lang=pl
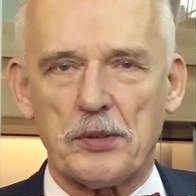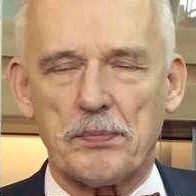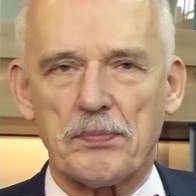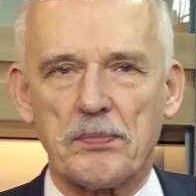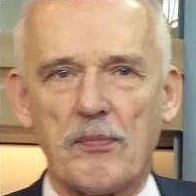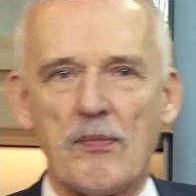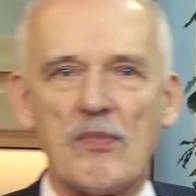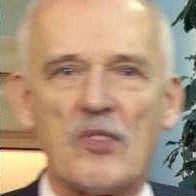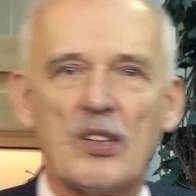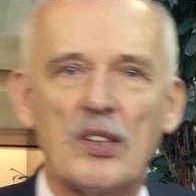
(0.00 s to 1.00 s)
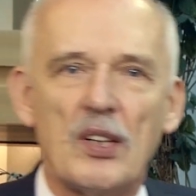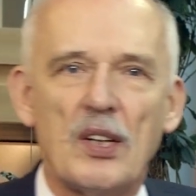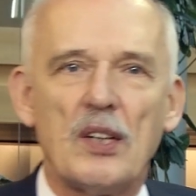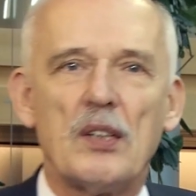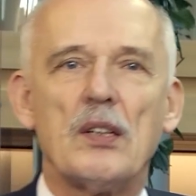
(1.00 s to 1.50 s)

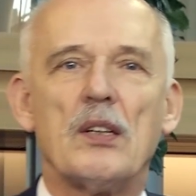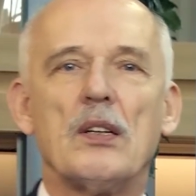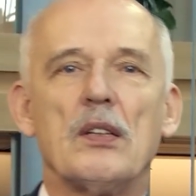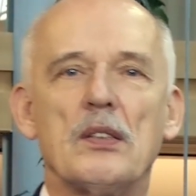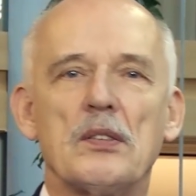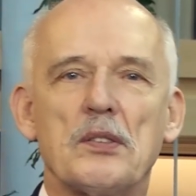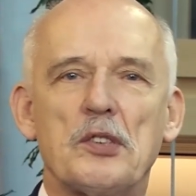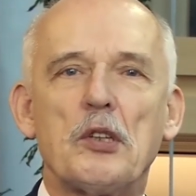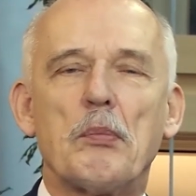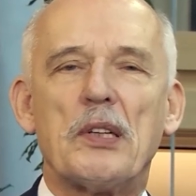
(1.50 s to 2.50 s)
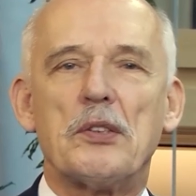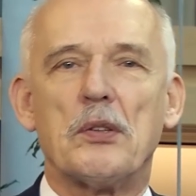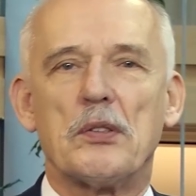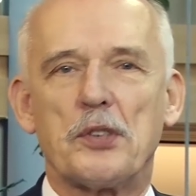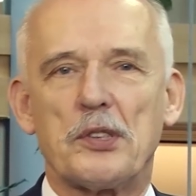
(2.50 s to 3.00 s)
E, czy to
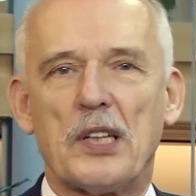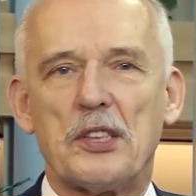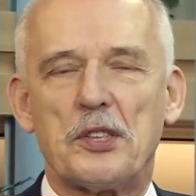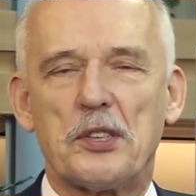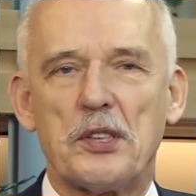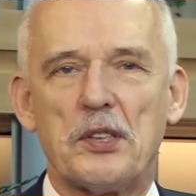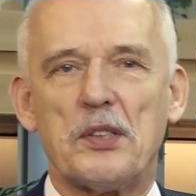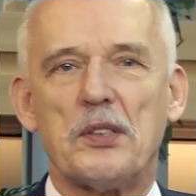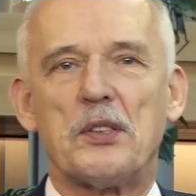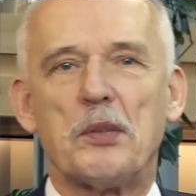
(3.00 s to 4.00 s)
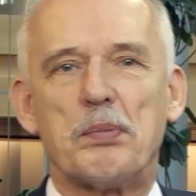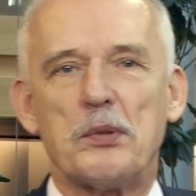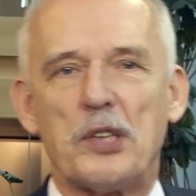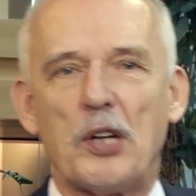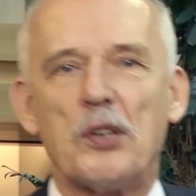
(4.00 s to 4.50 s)
będą socjaliści
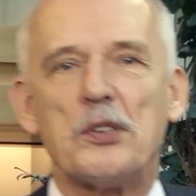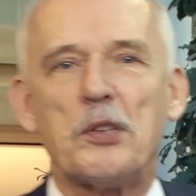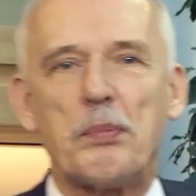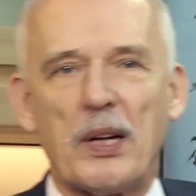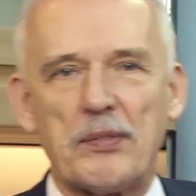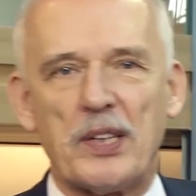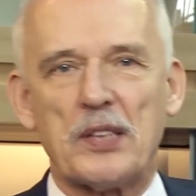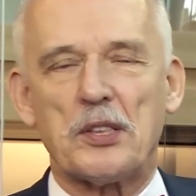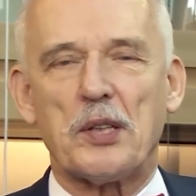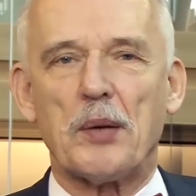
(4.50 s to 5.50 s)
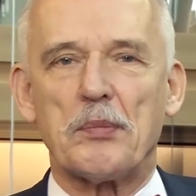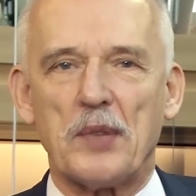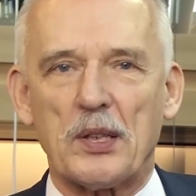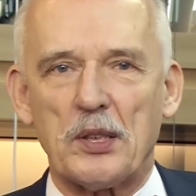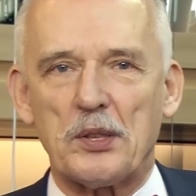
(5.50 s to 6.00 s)
typu Zieloni, prawda, czy tam
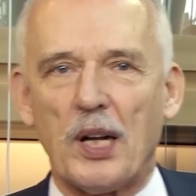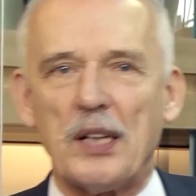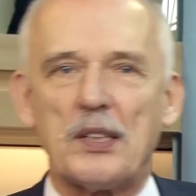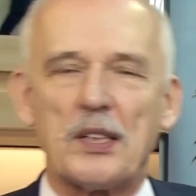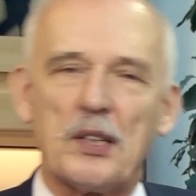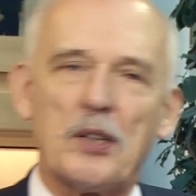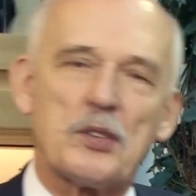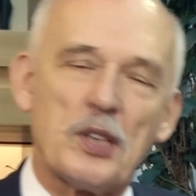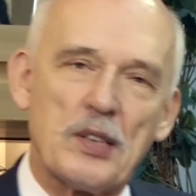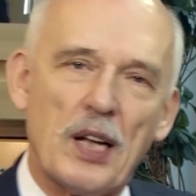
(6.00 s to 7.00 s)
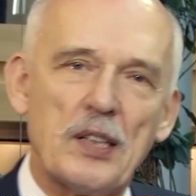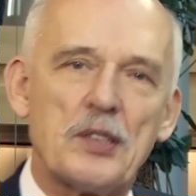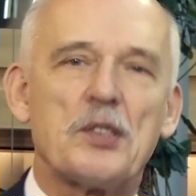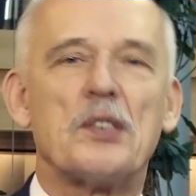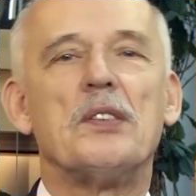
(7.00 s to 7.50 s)
jakieś ALDE, GDO, czy tak
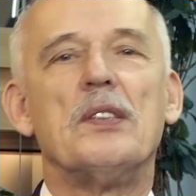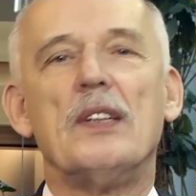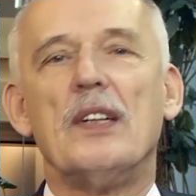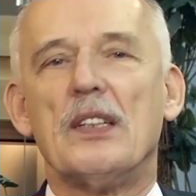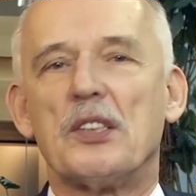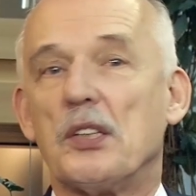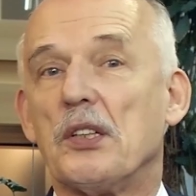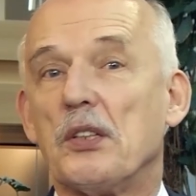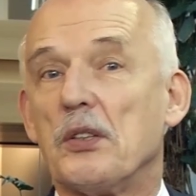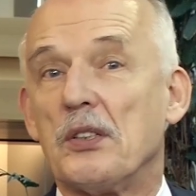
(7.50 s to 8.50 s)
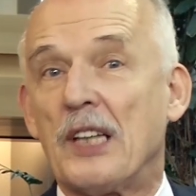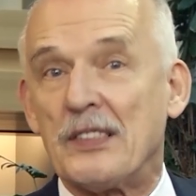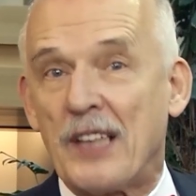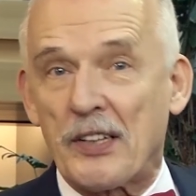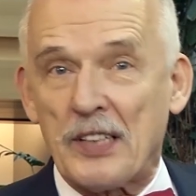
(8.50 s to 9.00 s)
dalej, czy, czy
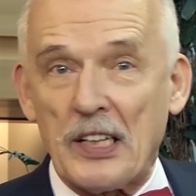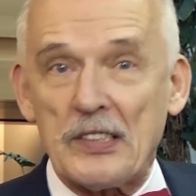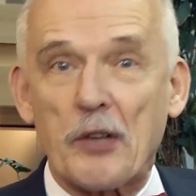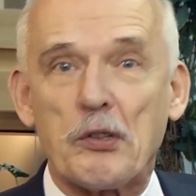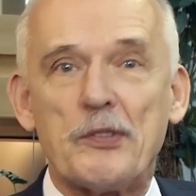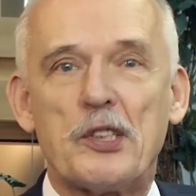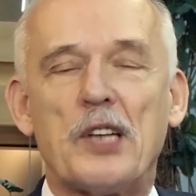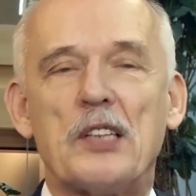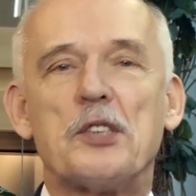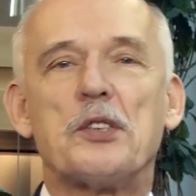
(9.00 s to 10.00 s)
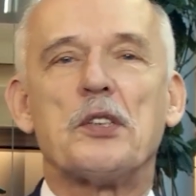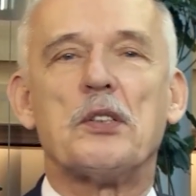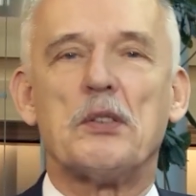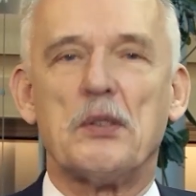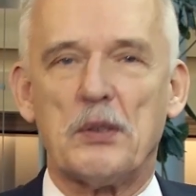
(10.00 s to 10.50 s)
nar narodowi socjaliści
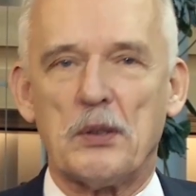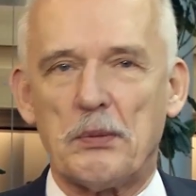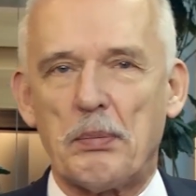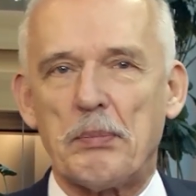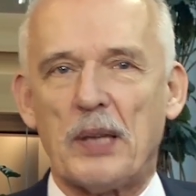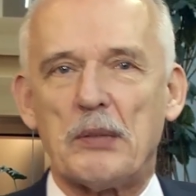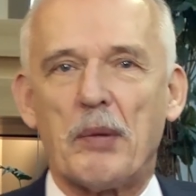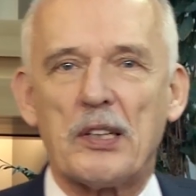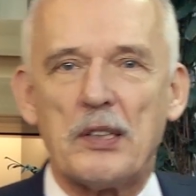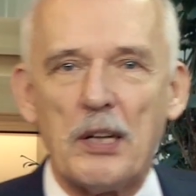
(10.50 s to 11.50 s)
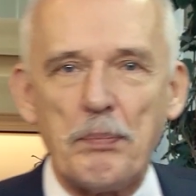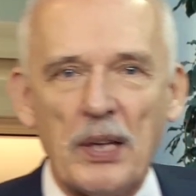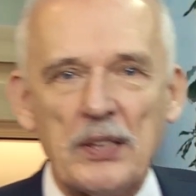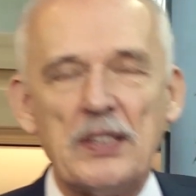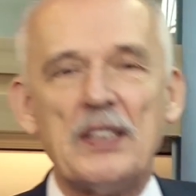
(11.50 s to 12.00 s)
e, pani Maryny Le
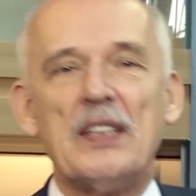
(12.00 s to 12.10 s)
Pen,